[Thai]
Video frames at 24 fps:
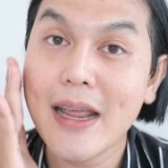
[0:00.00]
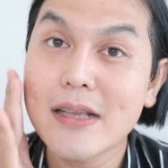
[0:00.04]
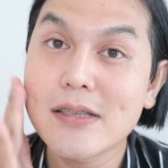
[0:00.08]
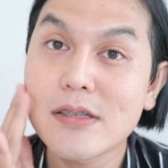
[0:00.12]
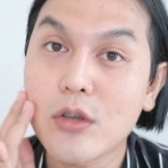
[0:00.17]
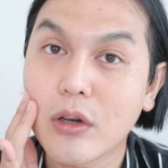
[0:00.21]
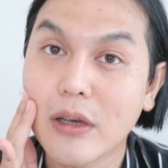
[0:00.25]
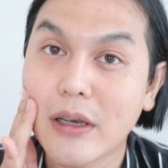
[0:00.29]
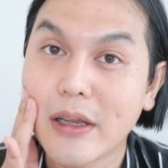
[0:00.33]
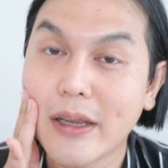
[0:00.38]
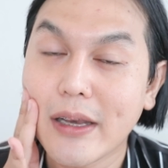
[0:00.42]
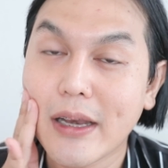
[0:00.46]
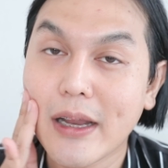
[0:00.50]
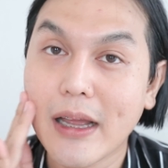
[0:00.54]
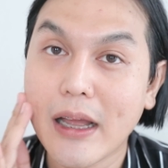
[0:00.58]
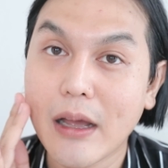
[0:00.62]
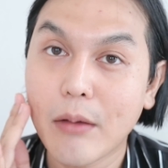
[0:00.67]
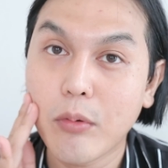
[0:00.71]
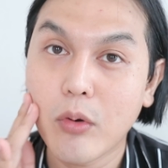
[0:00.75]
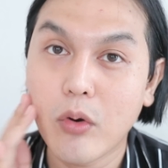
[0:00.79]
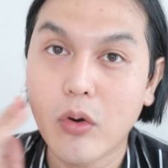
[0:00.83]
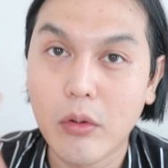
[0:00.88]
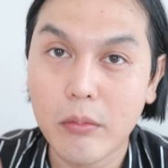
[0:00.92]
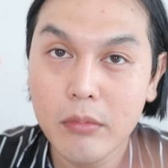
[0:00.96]
หน้าสดเลยนะ
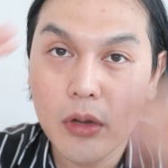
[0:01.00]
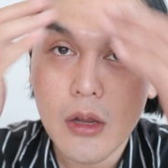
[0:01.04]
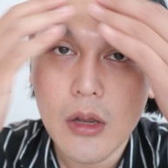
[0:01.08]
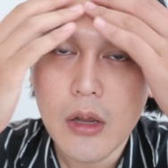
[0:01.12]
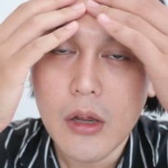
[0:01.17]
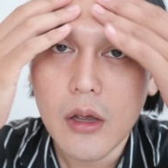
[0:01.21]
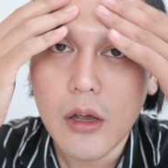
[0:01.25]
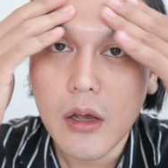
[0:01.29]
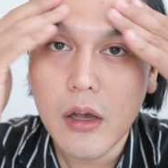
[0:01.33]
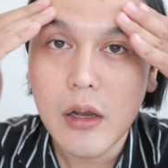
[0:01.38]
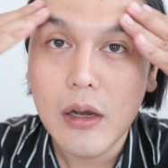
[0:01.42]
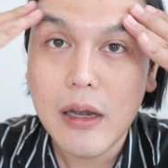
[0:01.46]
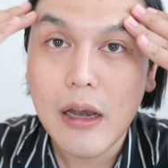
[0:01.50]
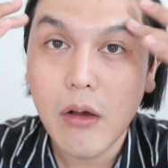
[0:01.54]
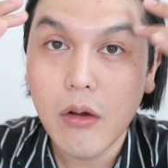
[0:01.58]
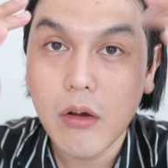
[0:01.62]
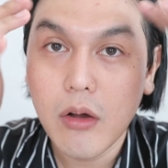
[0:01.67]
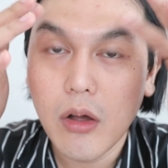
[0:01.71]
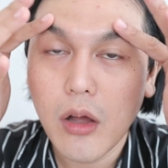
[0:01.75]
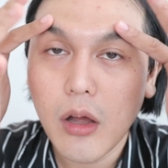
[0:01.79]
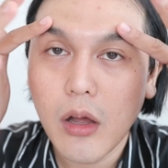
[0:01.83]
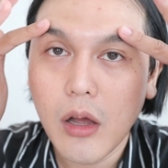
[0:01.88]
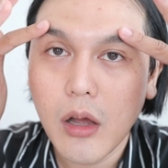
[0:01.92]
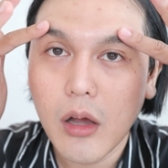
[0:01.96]
คะผมแล้ว
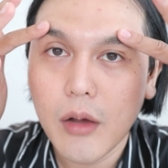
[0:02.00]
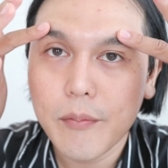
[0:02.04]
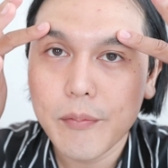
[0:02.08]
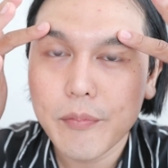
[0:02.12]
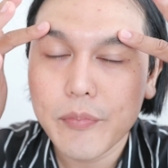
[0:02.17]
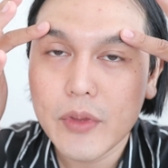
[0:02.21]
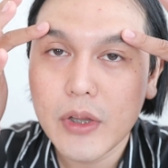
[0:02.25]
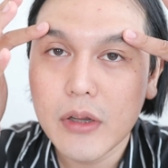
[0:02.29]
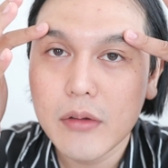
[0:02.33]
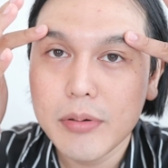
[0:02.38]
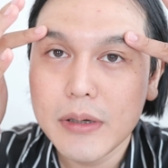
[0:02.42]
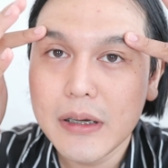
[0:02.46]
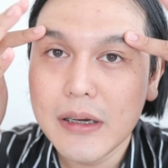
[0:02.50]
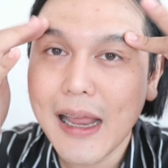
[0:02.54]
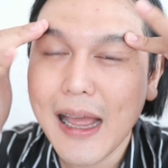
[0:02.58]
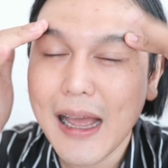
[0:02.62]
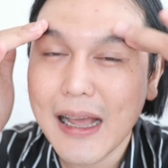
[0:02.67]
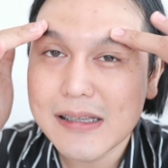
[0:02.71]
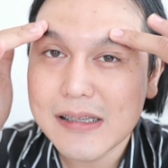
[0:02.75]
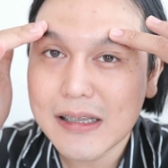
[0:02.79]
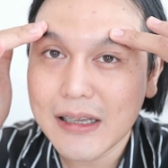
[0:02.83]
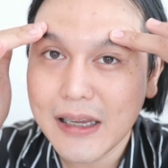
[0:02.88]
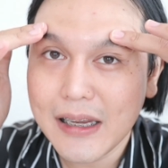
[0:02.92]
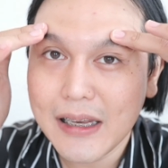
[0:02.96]
ก็เพิ่ง
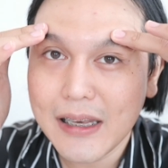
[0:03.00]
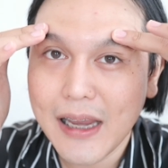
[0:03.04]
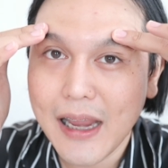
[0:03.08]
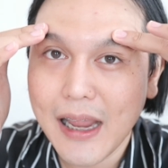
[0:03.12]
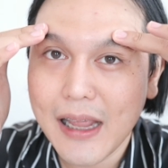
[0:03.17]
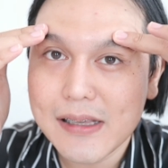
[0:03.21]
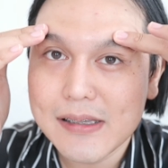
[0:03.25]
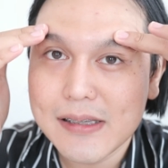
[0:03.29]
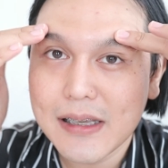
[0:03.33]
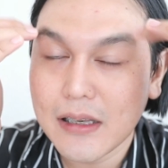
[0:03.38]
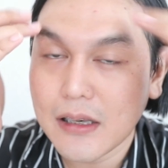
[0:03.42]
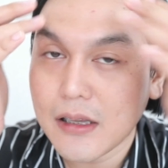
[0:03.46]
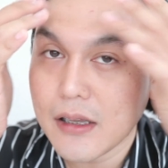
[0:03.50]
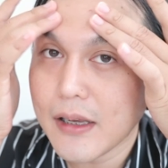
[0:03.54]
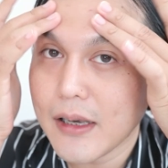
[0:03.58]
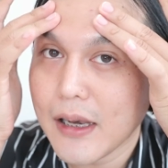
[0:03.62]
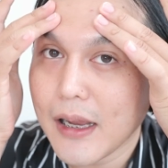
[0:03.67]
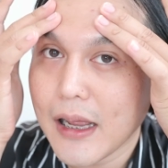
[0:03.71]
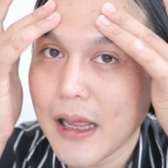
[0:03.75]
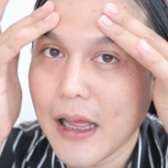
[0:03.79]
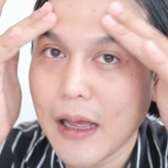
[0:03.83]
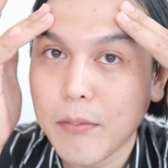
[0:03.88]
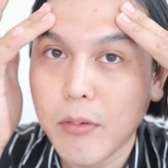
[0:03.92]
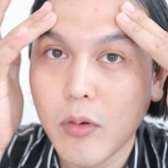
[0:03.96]
ทาสกินแคร์เสร็จเลย
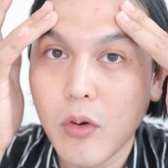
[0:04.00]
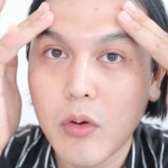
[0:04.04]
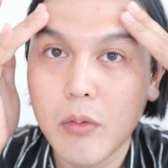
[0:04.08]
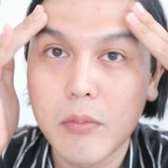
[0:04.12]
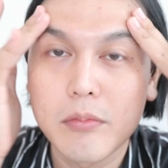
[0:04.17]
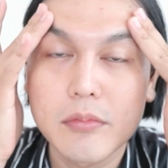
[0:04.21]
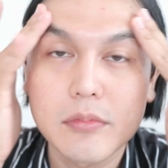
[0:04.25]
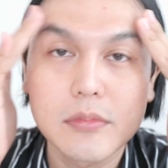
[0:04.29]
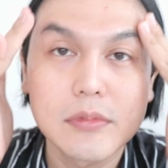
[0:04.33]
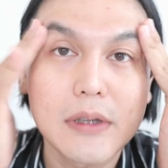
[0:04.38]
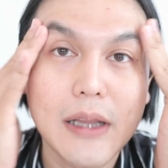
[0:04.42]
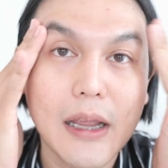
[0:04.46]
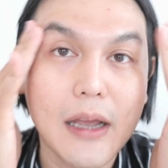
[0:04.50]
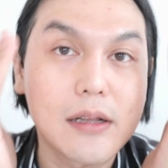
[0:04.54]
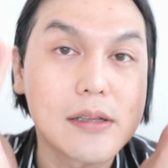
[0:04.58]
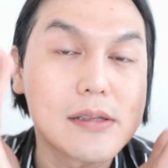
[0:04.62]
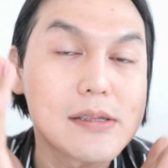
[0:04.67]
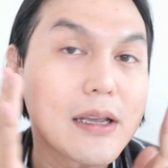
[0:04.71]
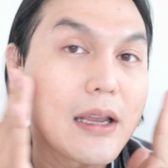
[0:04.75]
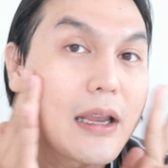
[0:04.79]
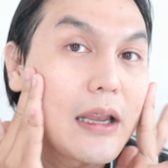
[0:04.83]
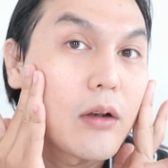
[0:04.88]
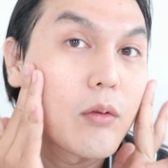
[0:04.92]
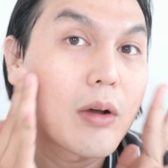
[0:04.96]
นะคะผมเนี่ย
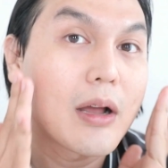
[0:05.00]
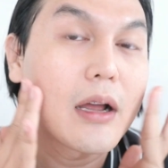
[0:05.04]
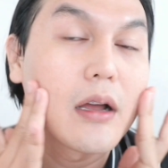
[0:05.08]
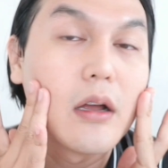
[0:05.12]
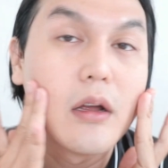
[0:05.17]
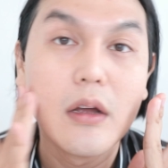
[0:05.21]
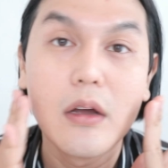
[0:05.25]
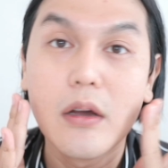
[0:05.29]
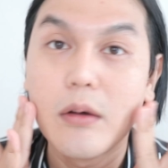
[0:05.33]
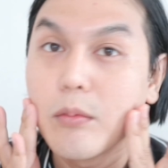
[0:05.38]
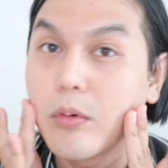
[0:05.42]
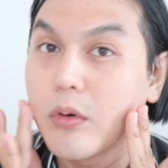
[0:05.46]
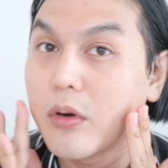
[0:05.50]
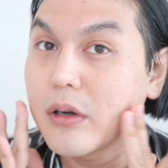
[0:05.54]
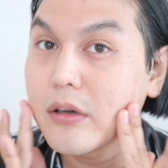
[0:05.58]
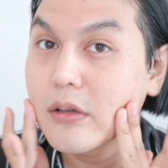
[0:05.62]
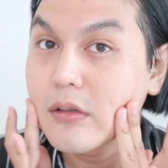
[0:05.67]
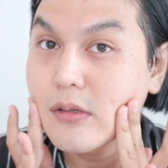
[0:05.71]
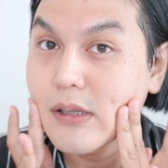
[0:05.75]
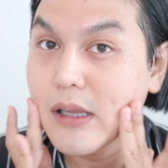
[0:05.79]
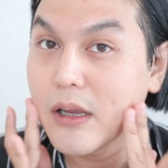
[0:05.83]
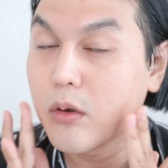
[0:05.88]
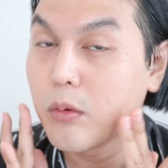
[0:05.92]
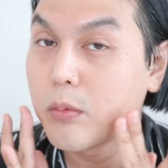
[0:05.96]
จะเห็นว่าพวก
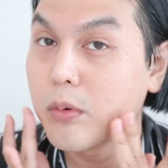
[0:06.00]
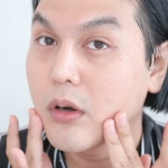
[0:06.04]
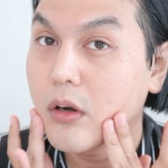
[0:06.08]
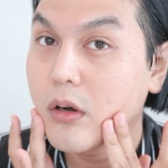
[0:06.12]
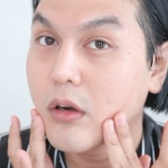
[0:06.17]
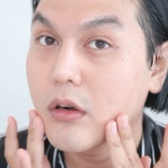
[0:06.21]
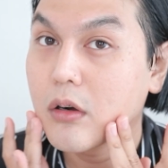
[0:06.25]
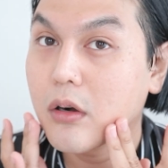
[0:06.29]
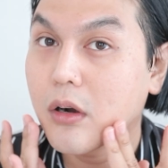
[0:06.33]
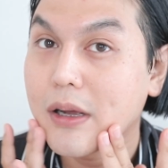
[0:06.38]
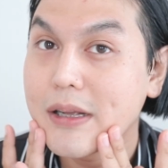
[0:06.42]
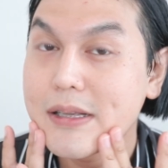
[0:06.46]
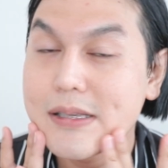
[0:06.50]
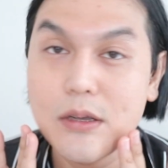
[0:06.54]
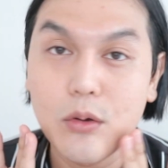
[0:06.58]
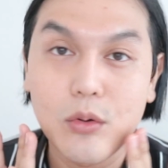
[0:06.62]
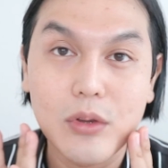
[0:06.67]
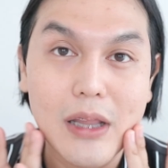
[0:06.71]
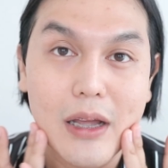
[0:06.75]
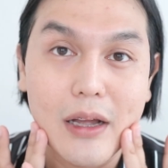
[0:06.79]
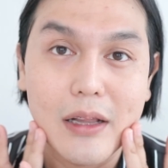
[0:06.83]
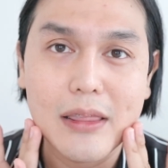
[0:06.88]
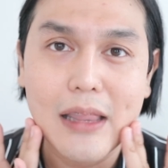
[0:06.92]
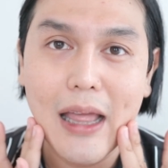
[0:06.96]
สิวพวกรอยสิว
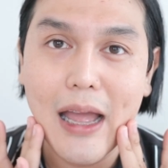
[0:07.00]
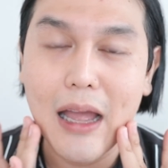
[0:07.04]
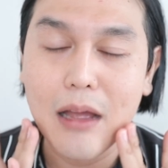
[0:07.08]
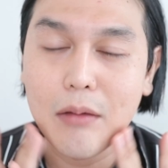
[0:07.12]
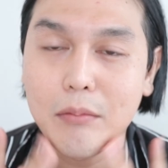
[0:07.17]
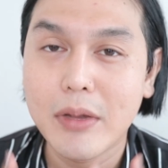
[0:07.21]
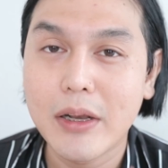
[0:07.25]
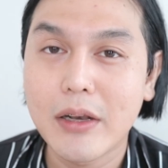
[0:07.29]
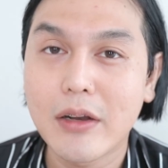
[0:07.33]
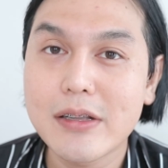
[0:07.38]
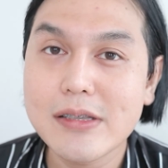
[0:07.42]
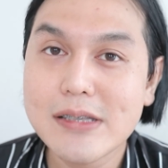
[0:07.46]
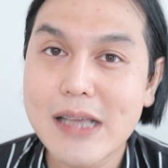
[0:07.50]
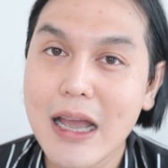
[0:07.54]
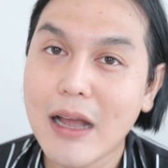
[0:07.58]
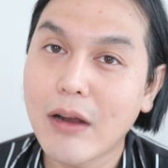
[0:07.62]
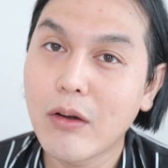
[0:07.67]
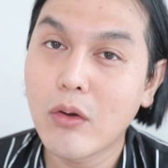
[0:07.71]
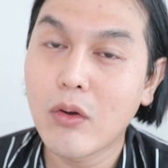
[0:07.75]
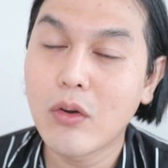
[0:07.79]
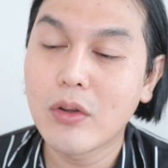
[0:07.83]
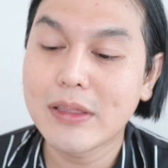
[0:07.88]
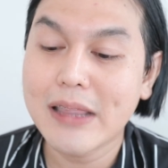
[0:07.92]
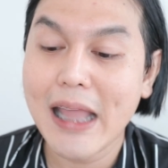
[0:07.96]
ต่างๆ มันก็จาง
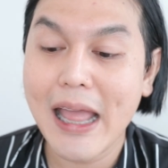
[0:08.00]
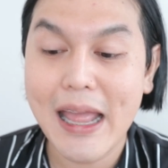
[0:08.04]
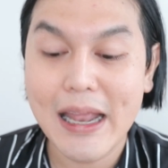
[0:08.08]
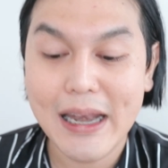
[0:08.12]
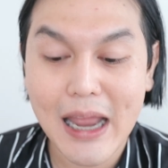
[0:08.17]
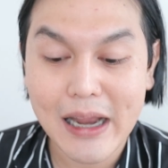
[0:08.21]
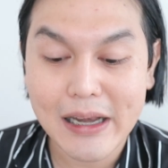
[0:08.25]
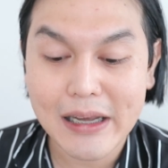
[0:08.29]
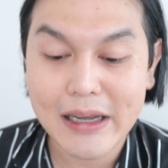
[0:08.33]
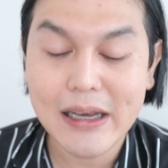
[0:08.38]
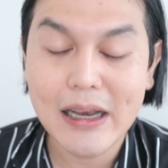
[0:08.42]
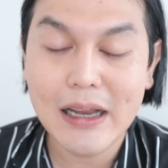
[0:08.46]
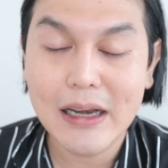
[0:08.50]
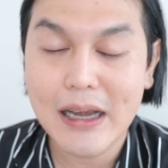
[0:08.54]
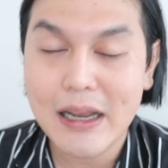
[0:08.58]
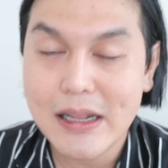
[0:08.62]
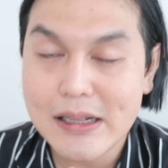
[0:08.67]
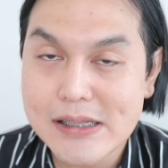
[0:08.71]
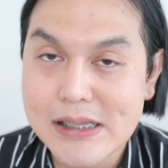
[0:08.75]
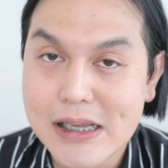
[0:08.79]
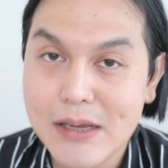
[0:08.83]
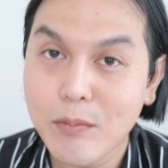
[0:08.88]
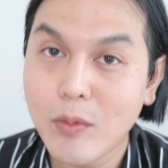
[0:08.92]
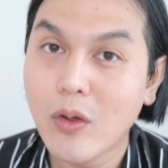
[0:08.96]
ลงแต่ทั้งนี้ทั้งนั้
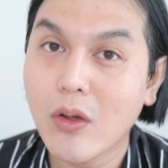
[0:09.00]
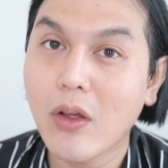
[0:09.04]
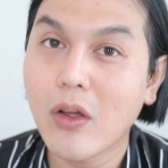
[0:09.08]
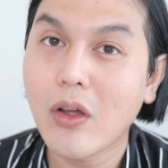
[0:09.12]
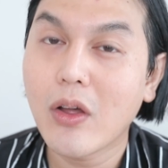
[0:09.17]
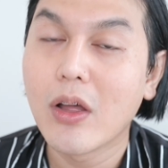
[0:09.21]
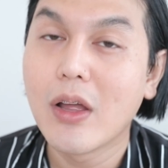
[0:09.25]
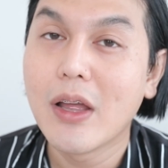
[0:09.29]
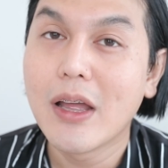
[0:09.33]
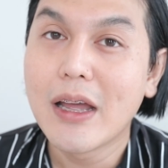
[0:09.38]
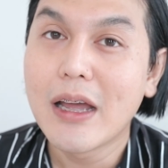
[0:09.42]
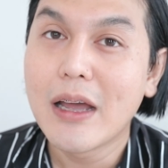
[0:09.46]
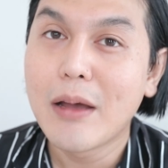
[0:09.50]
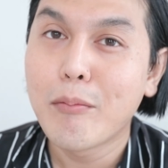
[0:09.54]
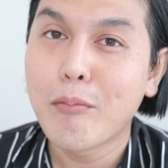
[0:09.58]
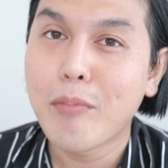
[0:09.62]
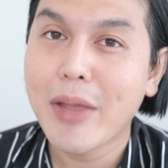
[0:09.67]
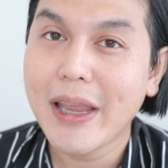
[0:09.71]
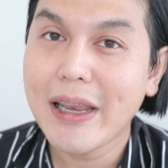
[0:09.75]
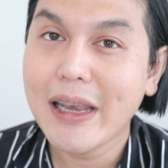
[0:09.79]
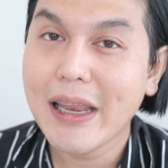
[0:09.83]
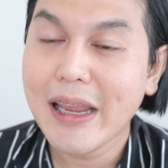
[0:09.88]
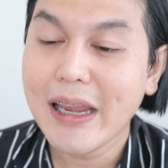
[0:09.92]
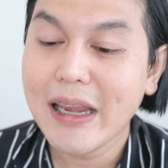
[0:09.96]
นเจมก็
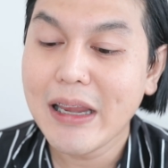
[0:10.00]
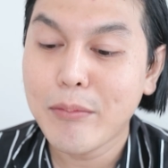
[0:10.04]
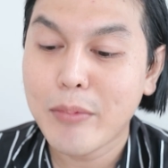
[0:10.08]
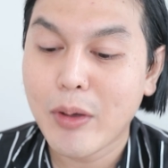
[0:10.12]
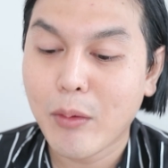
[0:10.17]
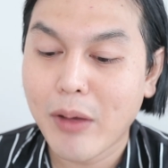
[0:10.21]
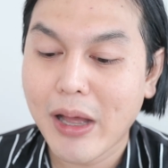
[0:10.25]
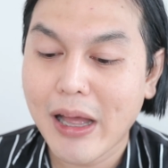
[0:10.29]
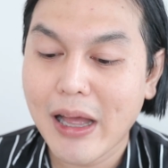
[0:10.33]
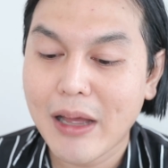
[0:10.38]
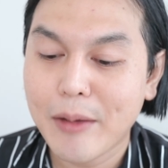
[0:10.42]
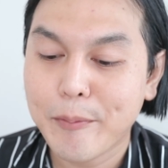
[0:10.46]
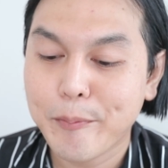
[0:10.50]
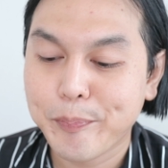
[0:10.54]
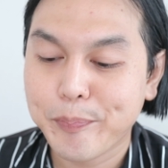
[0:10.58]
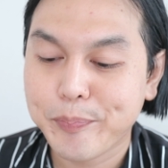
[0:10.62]
ไม่ได้แบบว่า